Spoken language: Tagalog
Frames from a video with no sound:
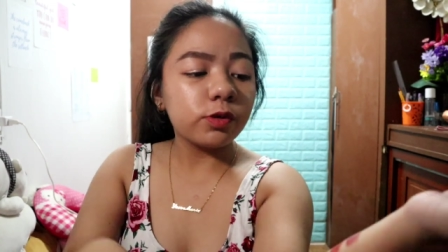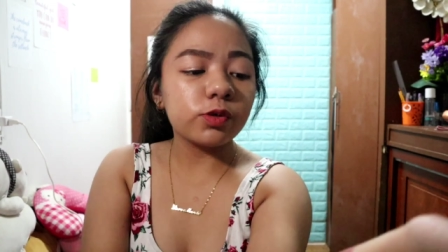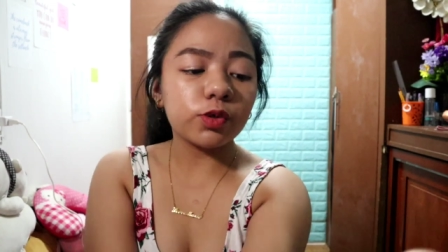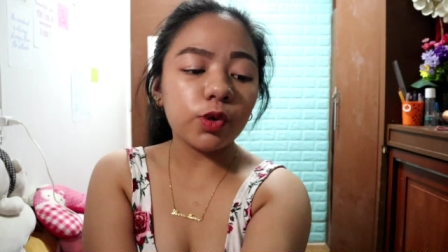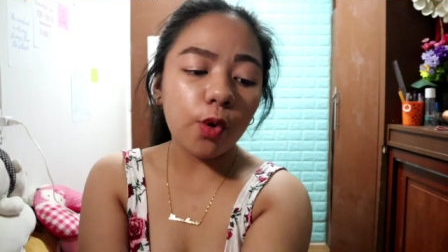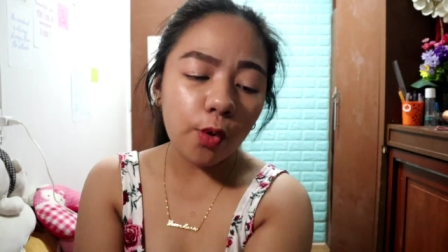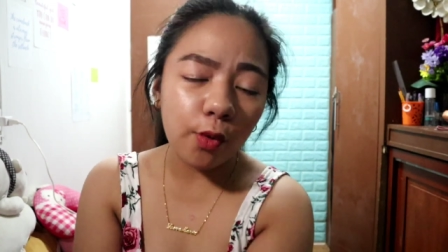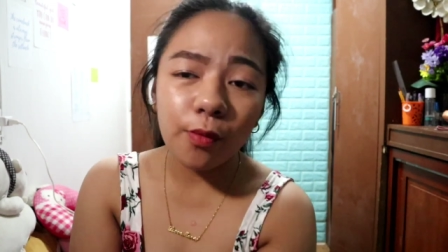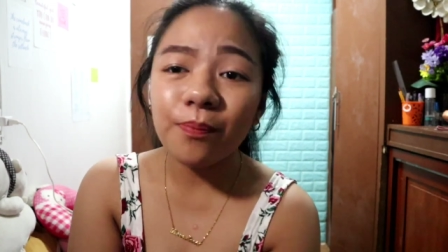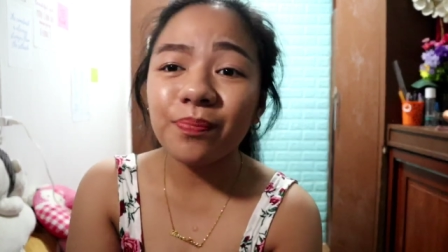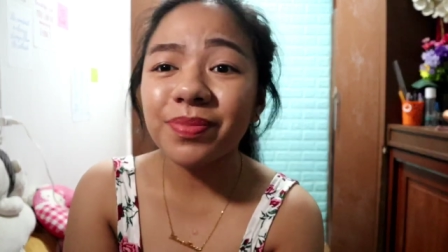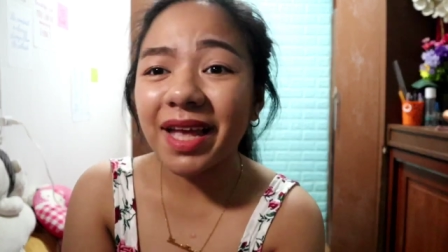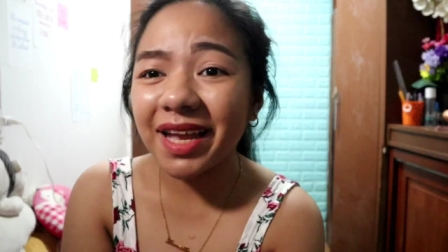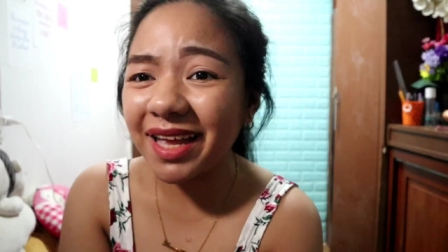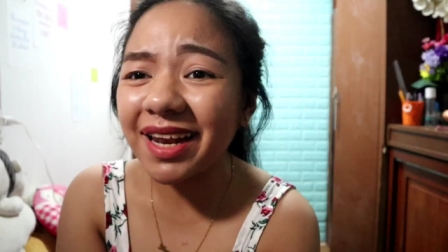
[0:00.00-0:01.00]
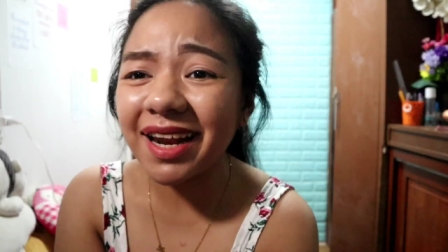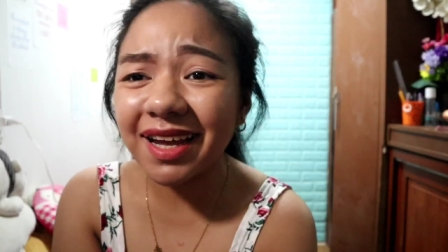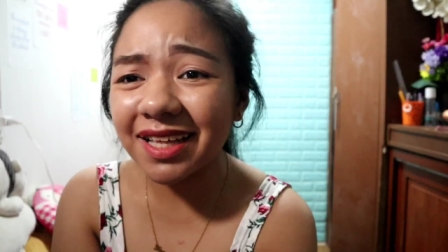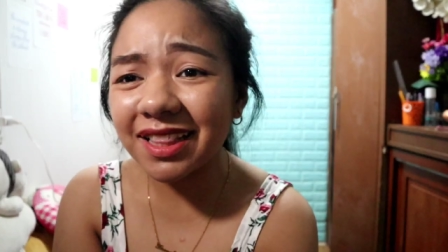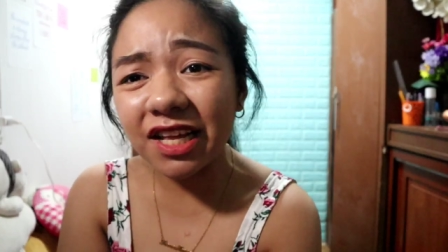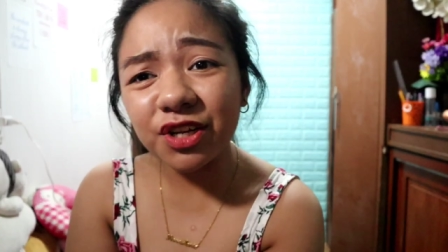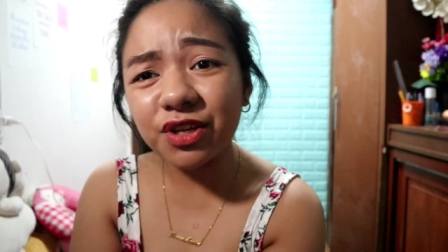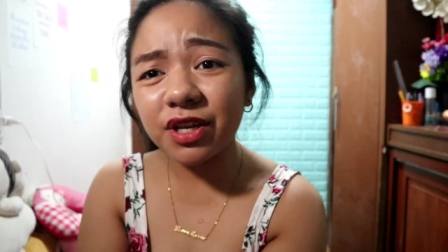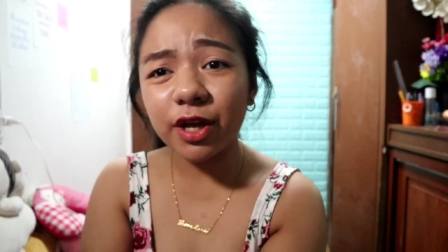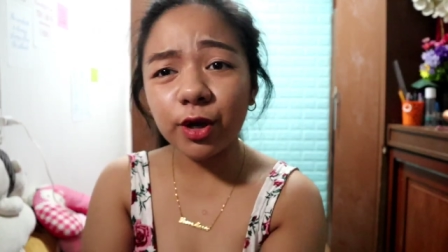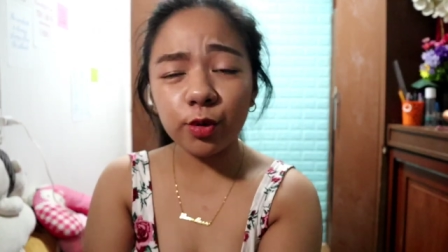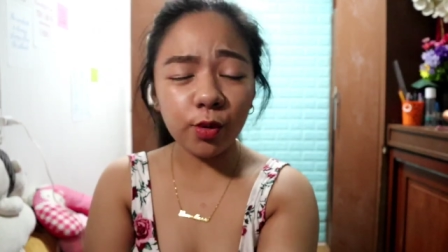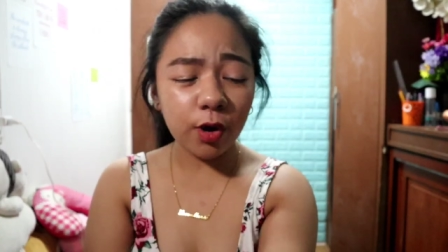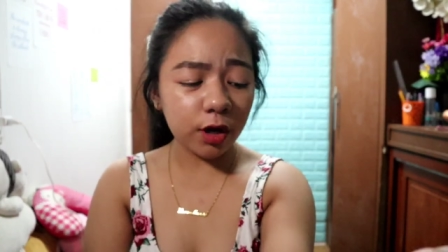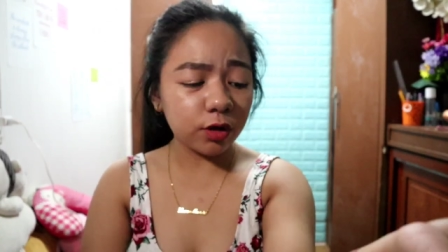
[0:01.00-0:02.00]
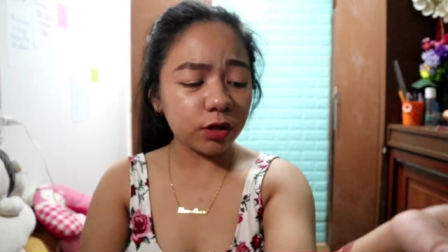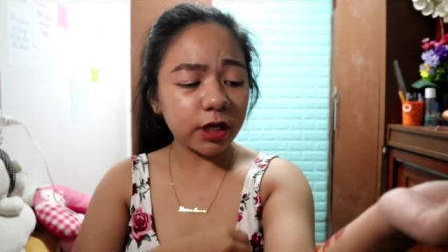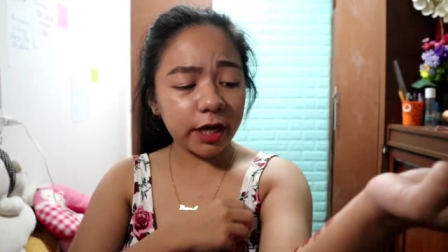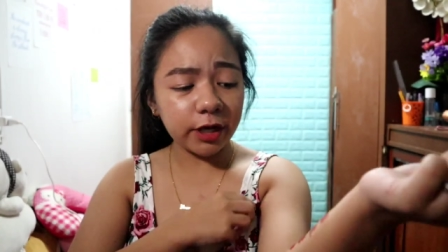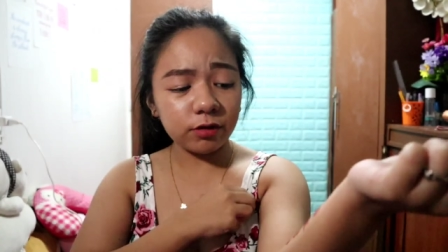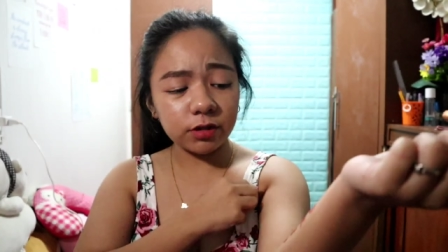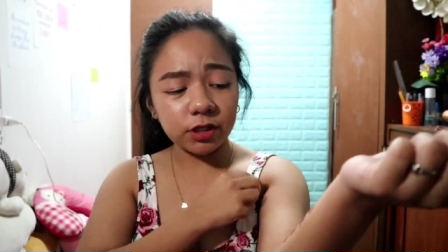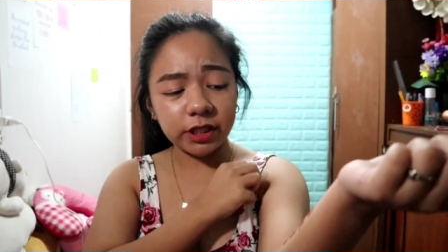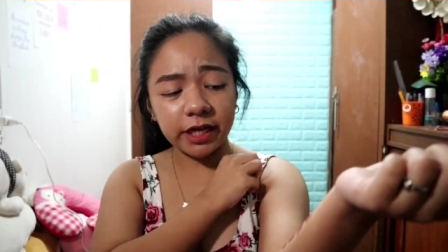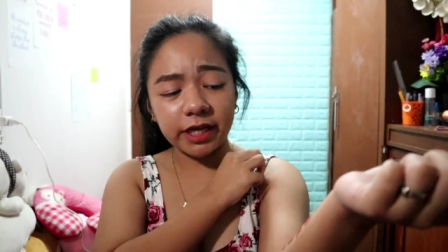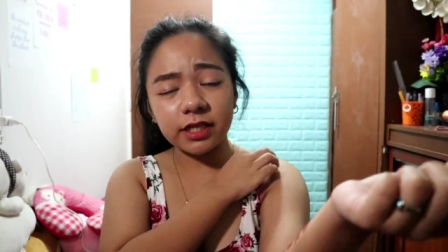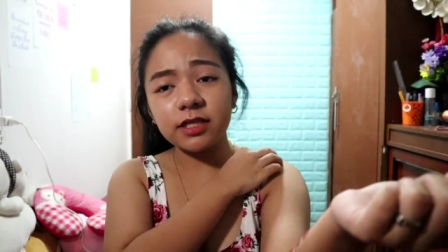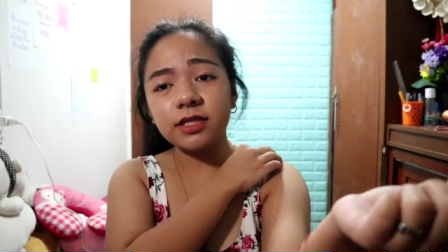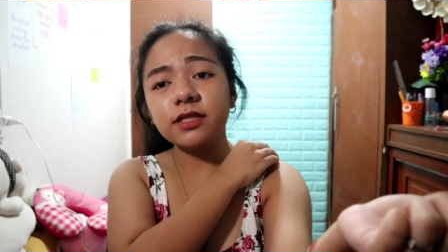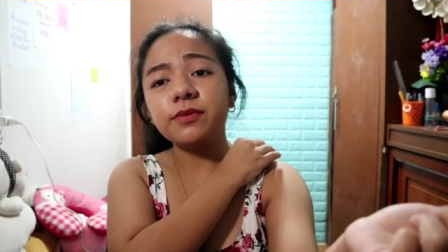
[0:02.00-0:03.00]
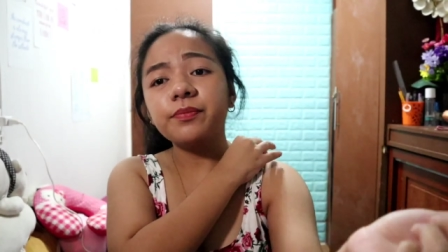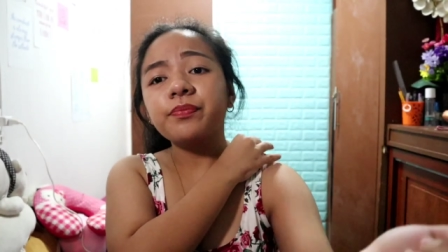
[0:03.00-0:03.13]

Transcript: So, ayan, nakita niyo na yung ano na, yung shade.